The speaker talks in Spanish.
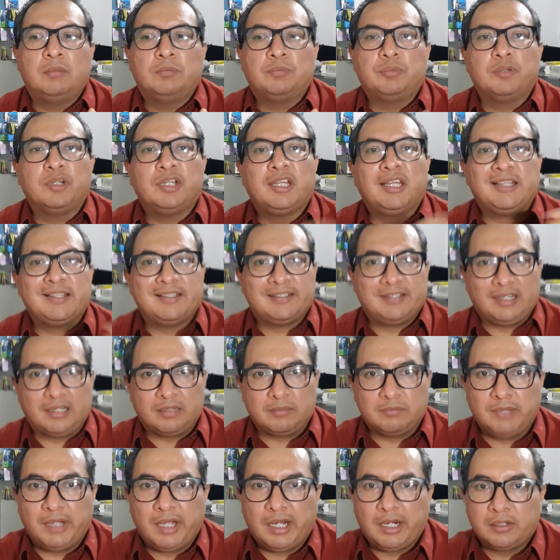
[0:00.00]
pude
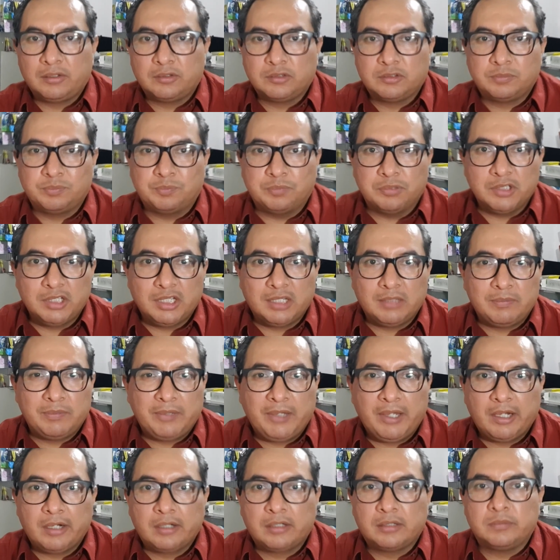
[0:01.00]
desarmarlos,
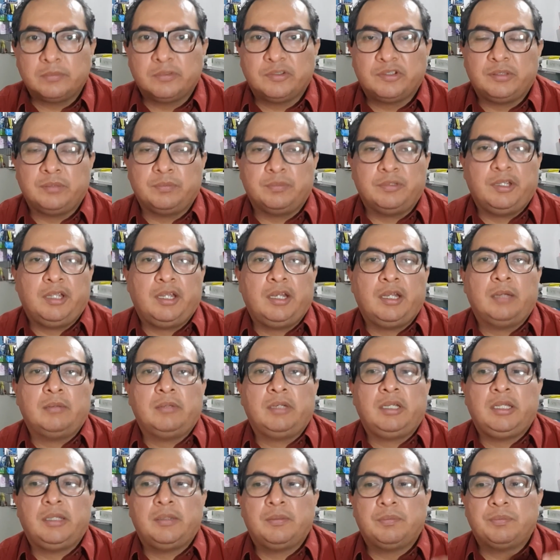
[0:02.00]
pude ver cómo se podían
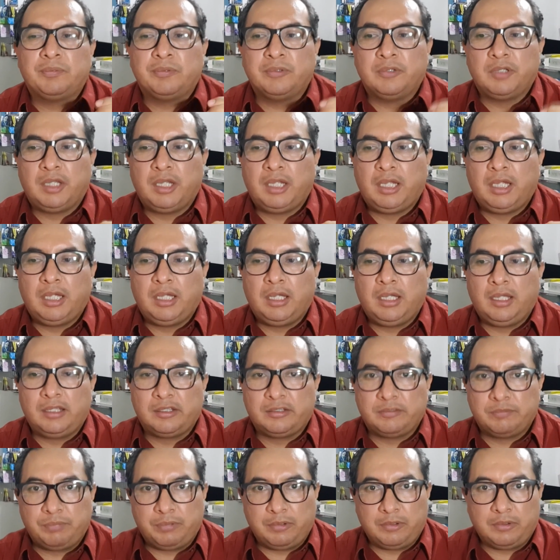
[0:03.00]
abrir, pude
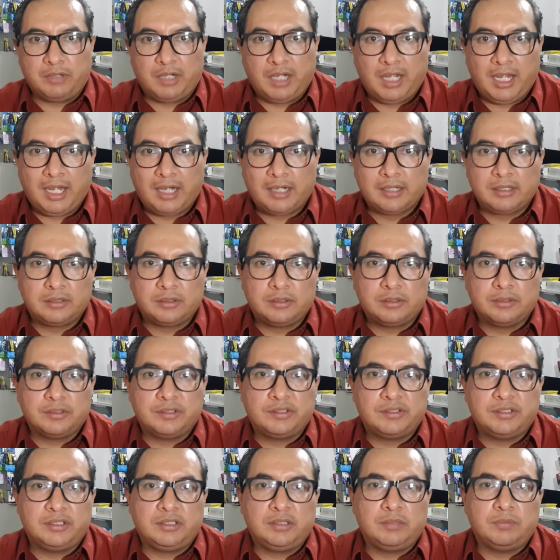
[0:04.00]
explorar todo
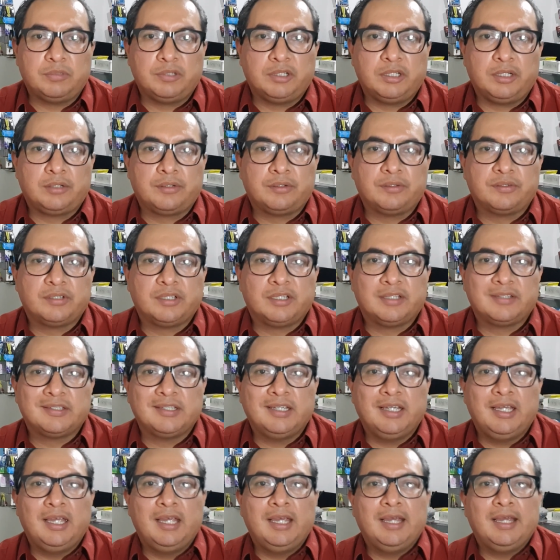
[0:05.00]
este tipo de cosas.
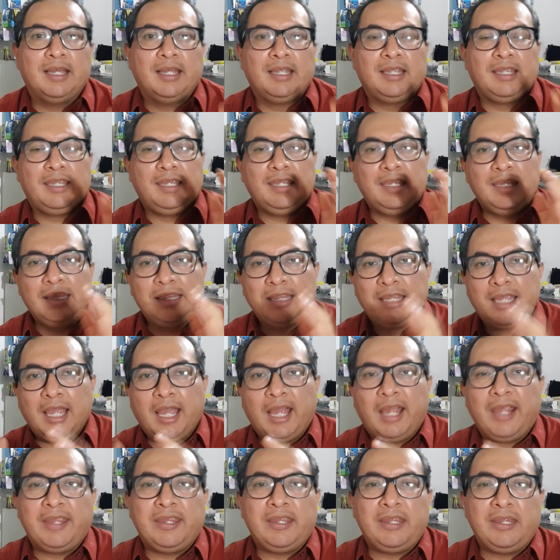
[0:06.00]
Y de
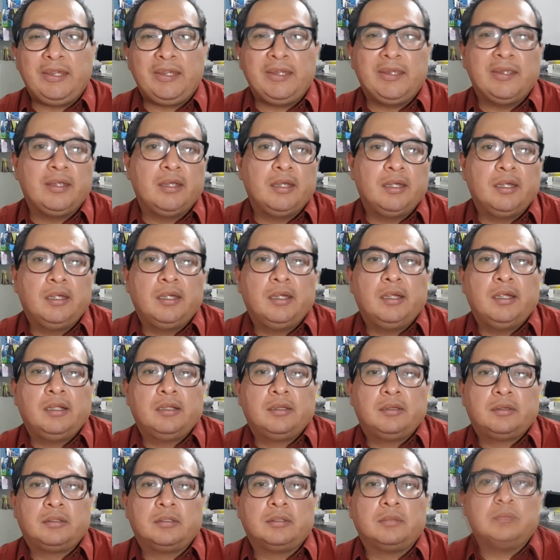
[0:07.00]
ahí
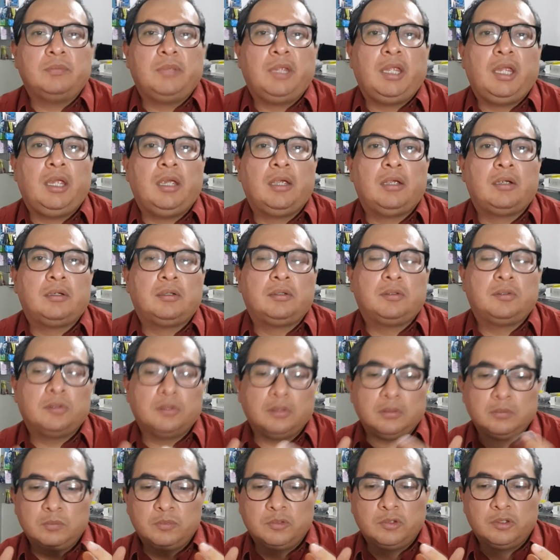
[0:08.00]
tomé
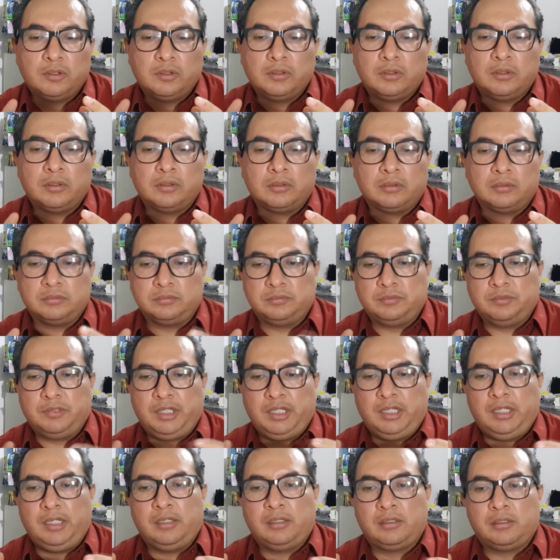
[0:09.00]
como,
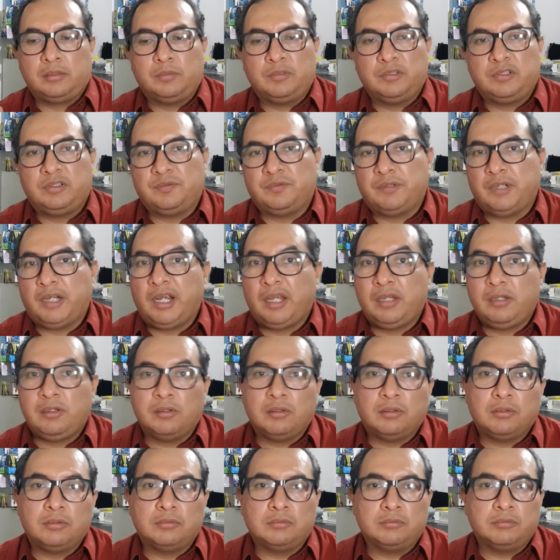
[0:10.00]
eh, como si fuera
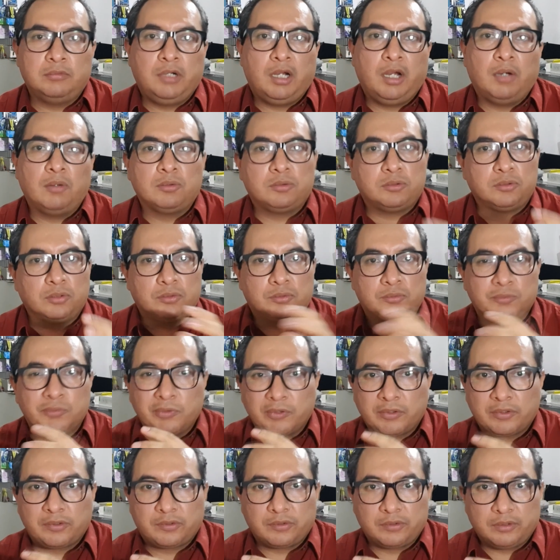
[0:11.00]
yo un
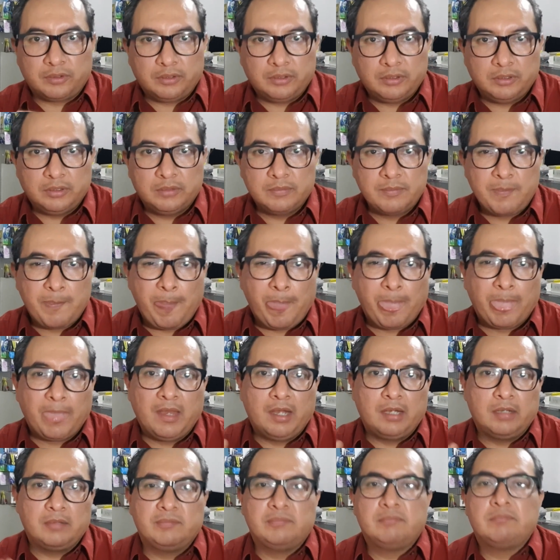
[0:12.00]
autocurso
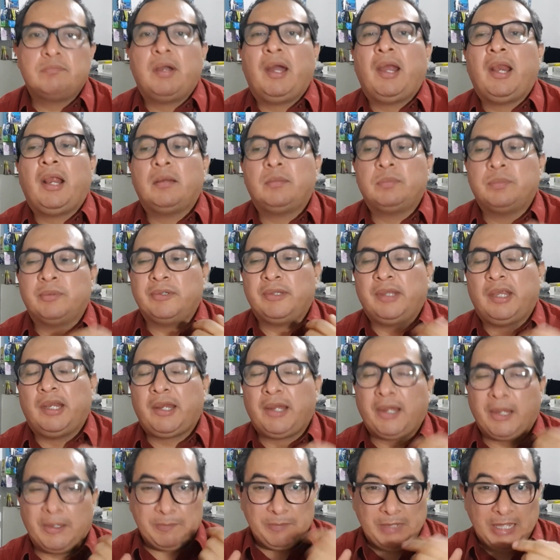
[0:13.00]
para poder
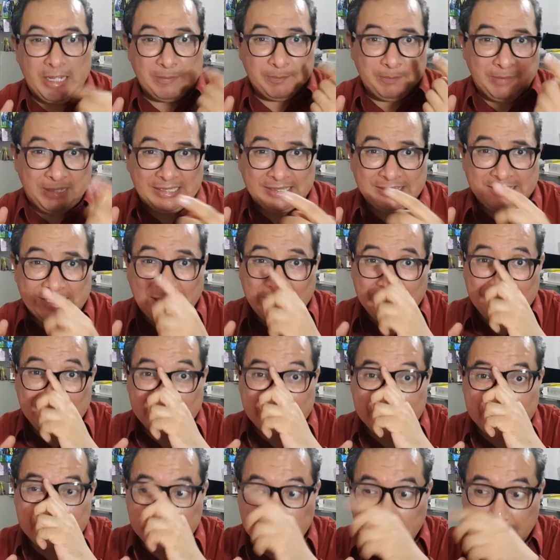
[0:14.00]
cambiar
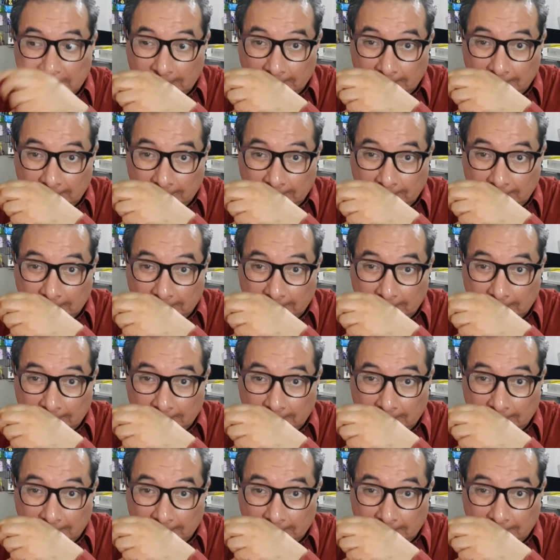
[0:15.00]
pantallas.